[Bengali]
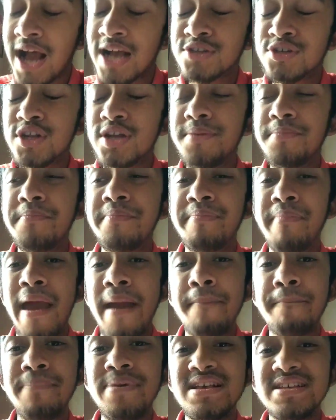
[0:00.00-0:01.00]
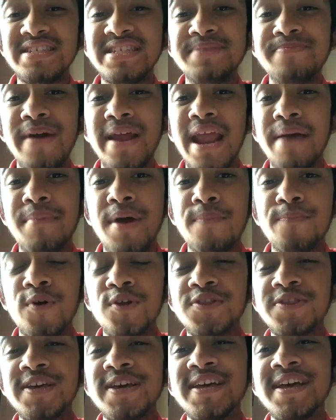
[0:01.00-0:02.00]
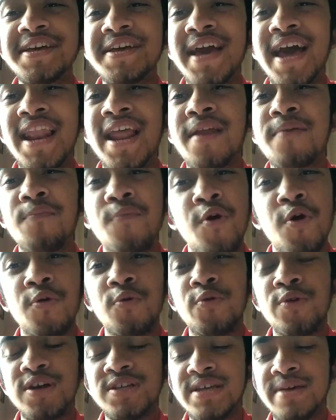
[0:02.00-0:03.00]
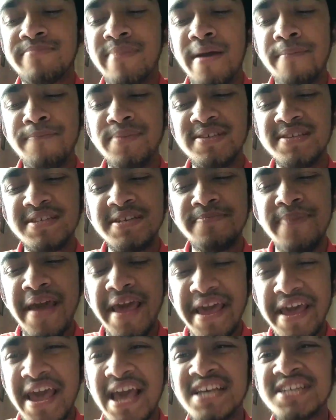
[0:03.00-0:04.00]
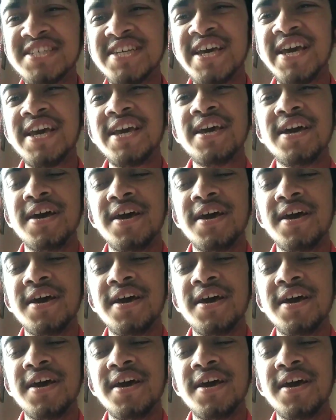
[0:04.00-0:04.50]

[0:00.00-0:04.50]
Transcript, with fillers: আসলে ম্যাম্পিয়াস ডিপাই নামার পর থেকে খেলার মোড় ঘুরে যায় ম্যাম্পিয়াস ডিপাই এসে